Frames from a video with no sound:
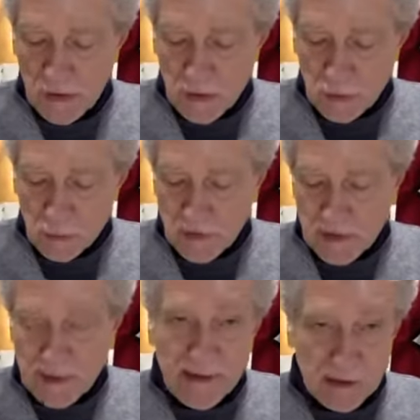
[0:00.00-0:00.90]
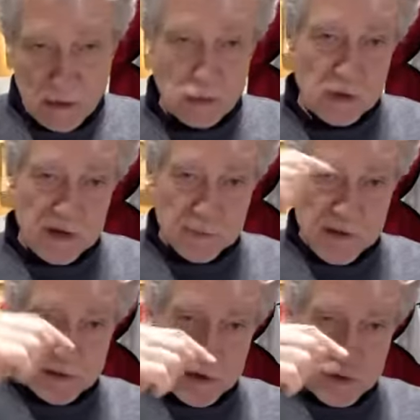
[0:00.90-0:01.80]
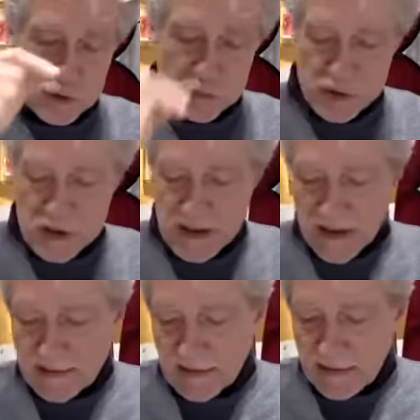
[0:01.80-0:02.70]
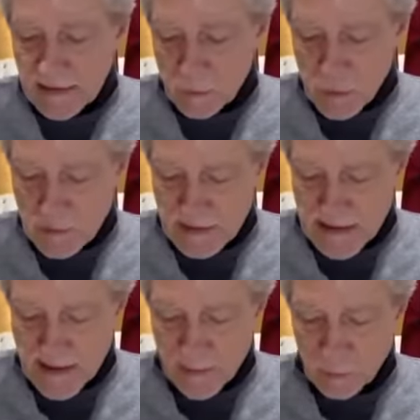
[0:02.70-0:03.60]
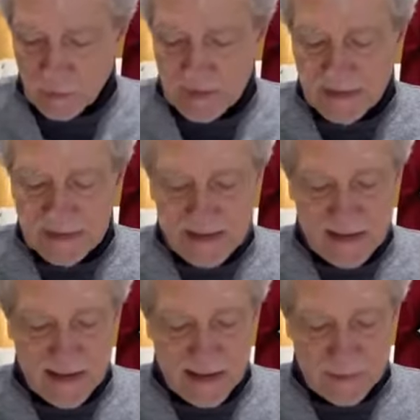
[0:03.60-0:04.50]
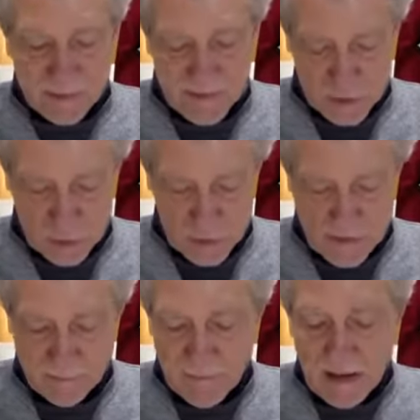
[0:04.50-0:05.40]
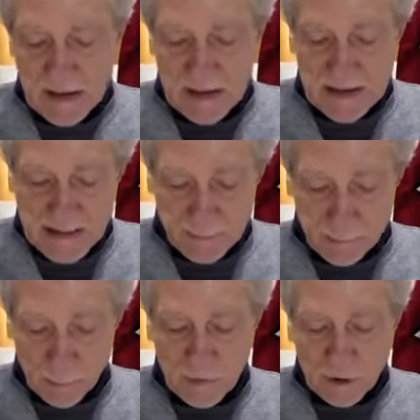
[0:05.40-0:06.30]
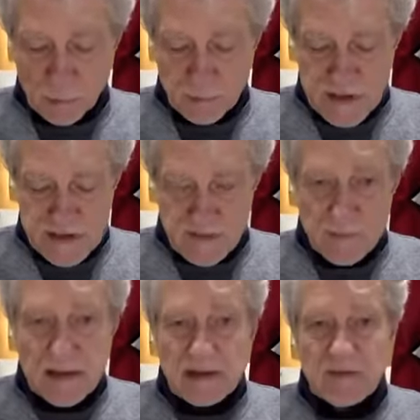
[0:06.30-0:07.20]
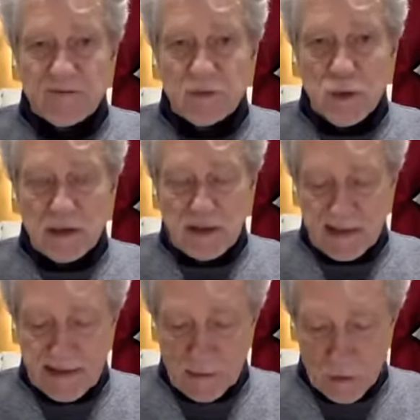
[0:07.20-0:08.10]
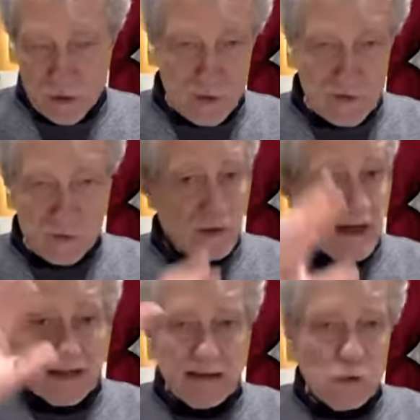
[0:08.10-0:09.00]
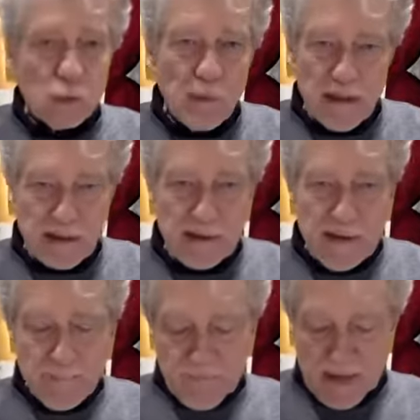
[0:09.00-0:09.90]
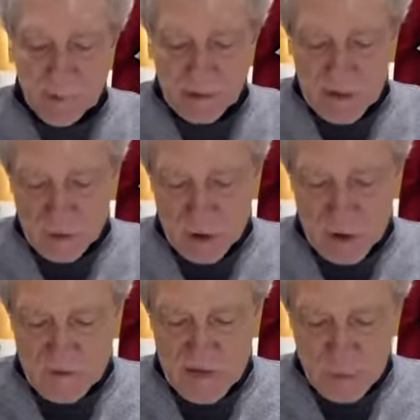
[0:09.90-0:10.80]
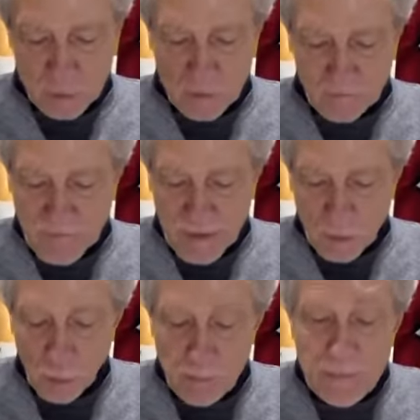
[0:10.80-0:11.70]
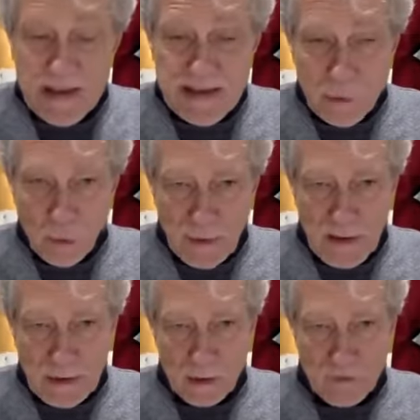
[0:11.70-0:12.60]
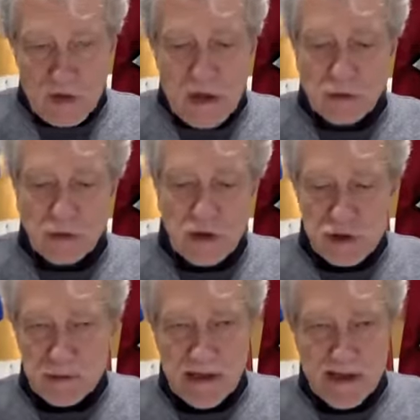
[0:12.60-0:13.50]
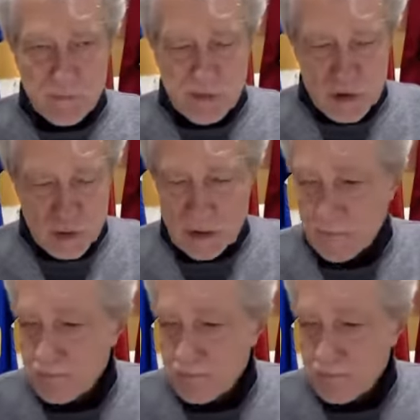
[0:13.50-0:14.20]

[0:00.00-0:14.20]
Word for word: con un incremento rispetto al giorno precedente di 2.086 persone. I tamponi complessivamente effettuati in Italia oggi, che sono i grandi numeri della protezione civile, sono 1.910.000 spiccio.